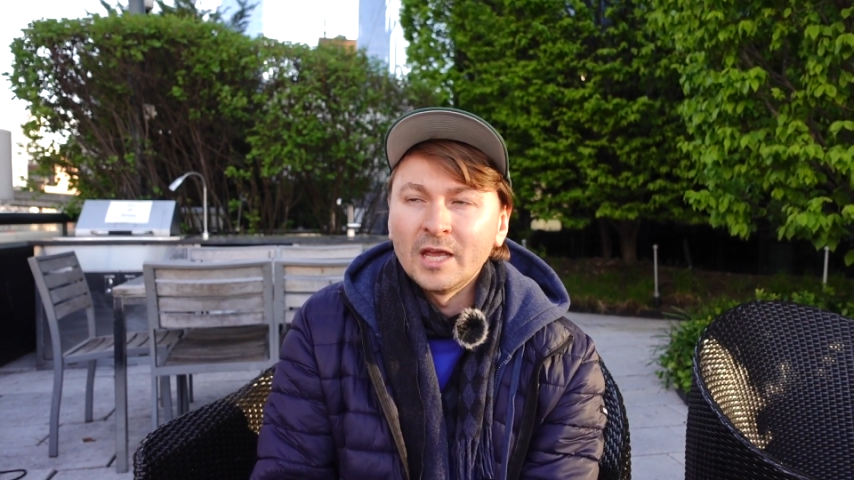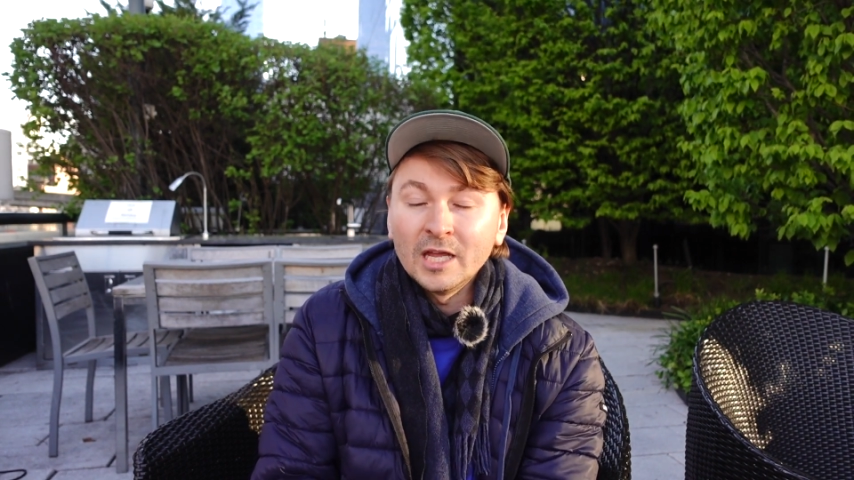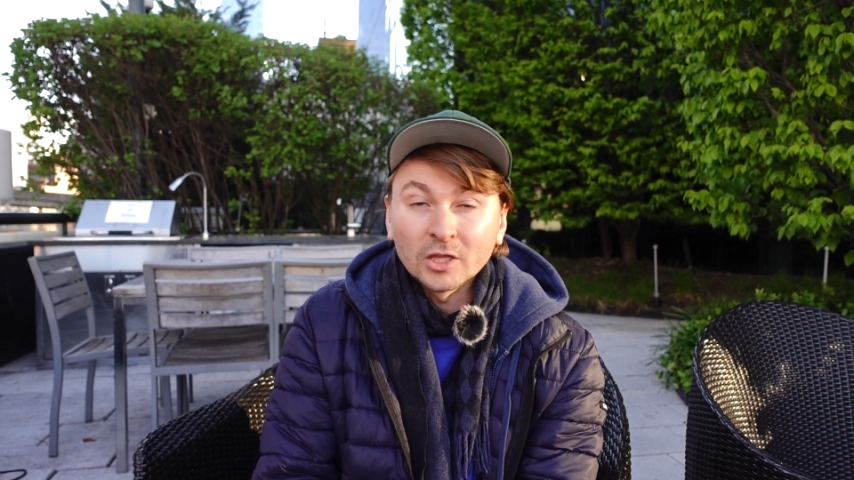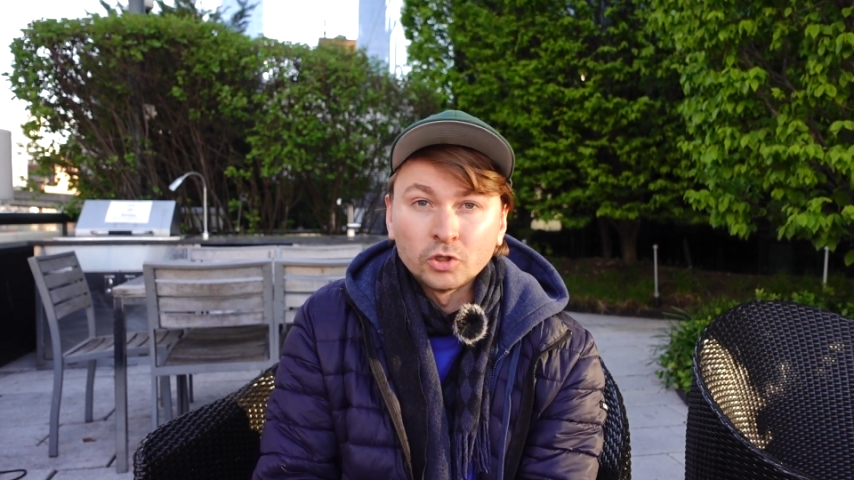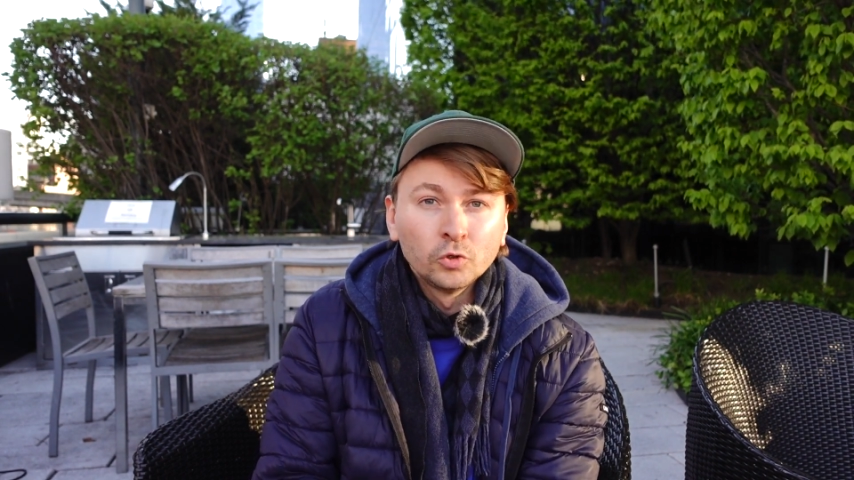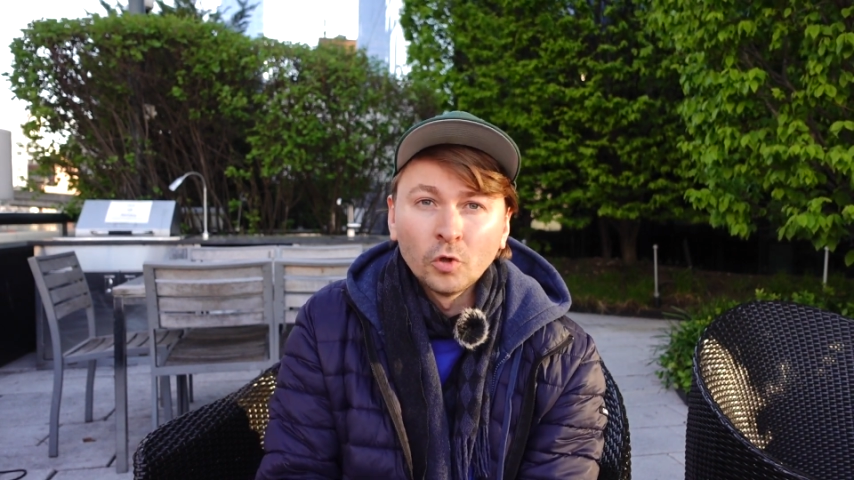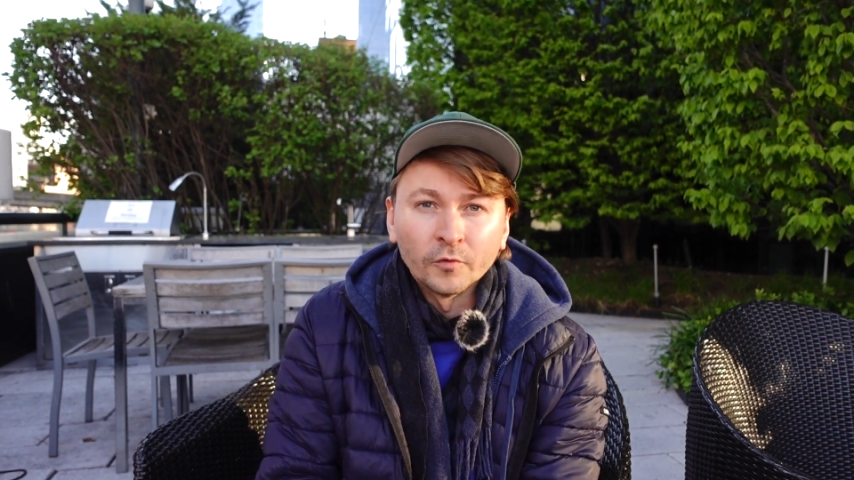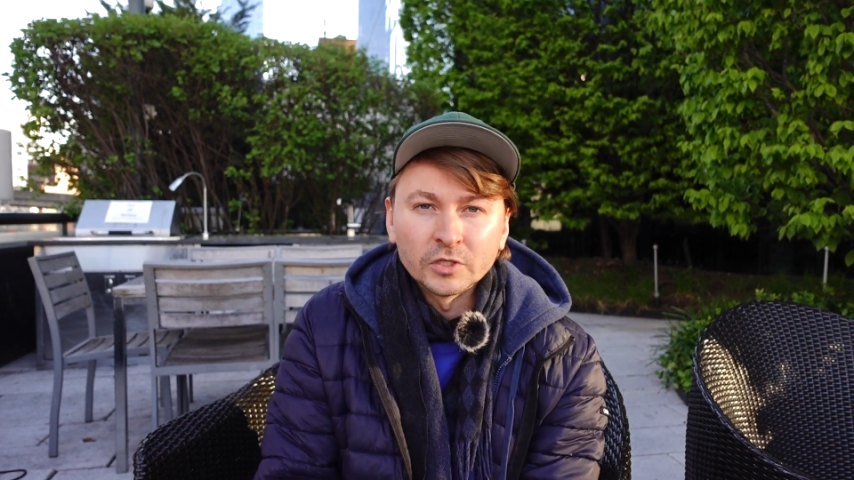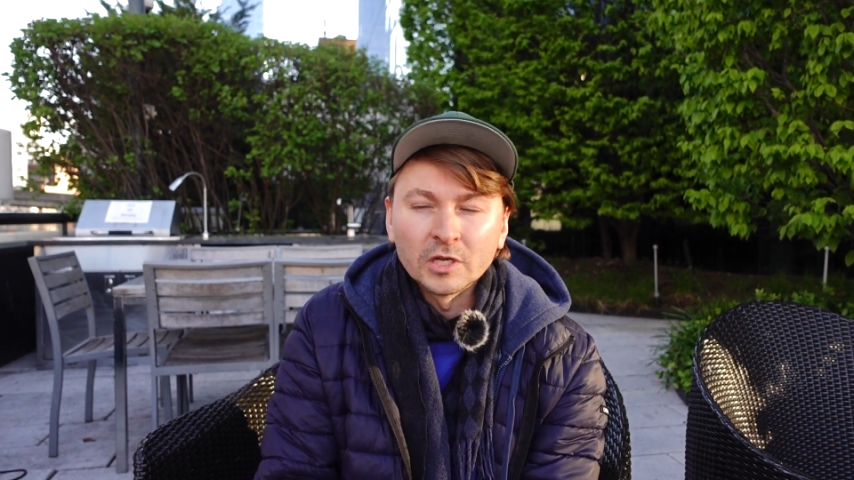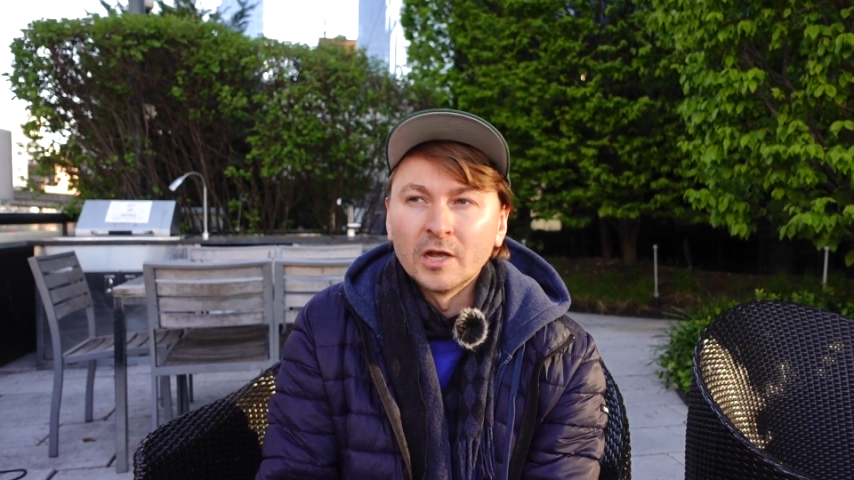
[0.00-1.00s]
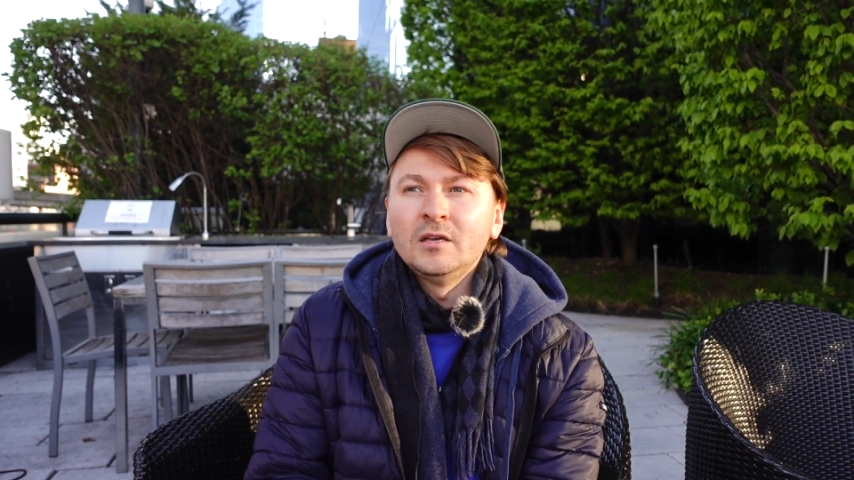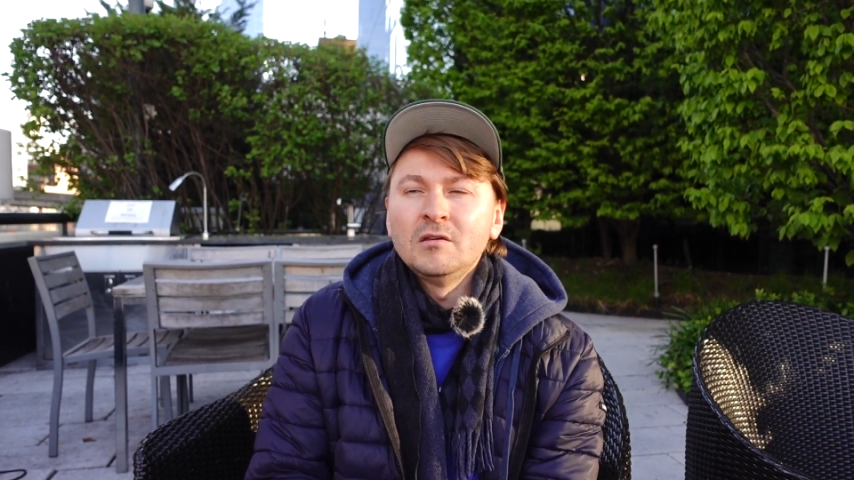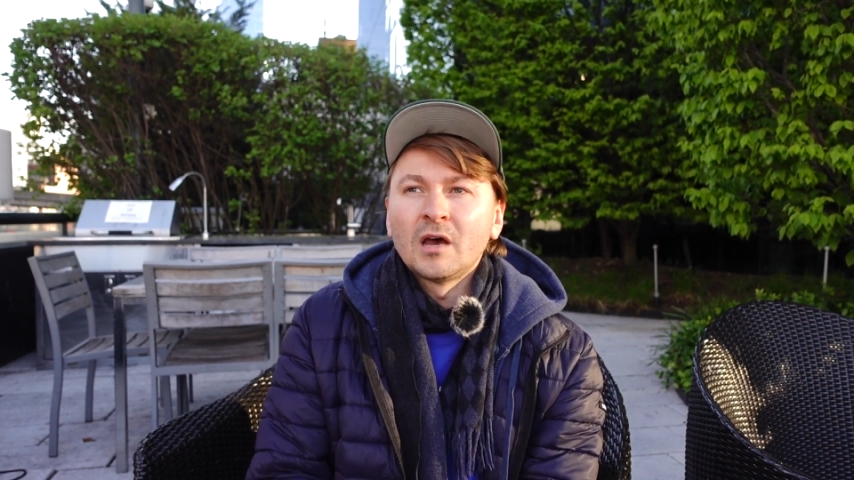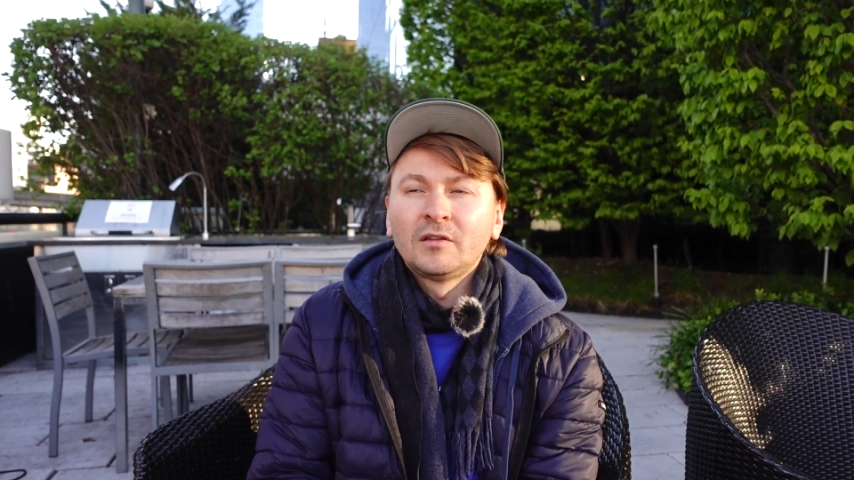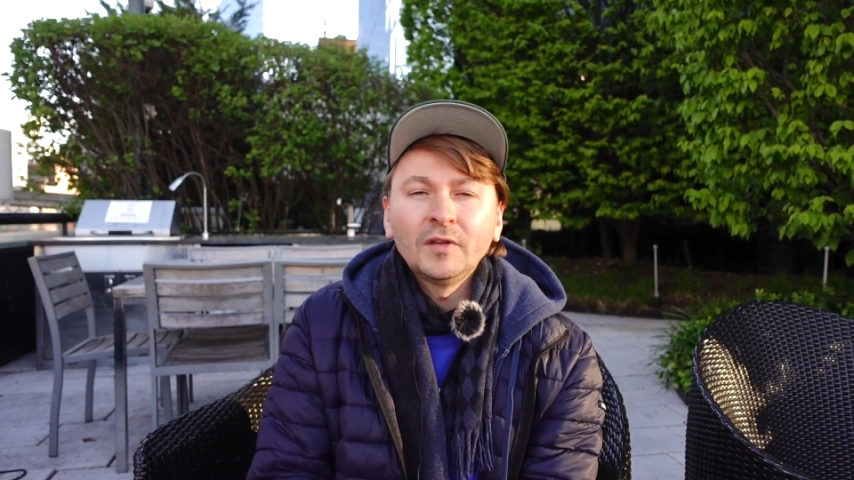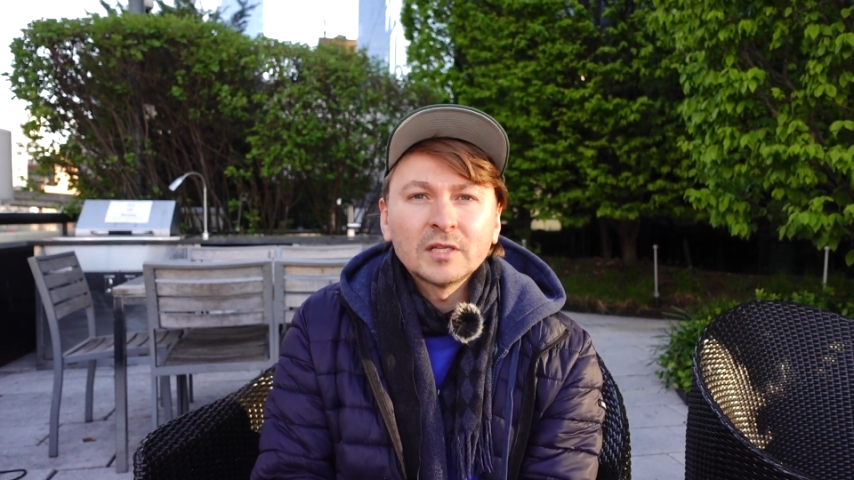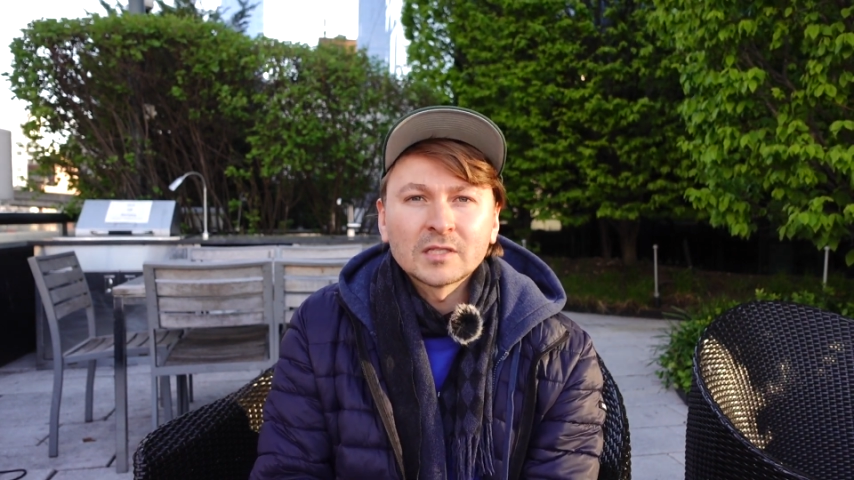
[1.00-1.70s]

И это чудовищно. И ответ,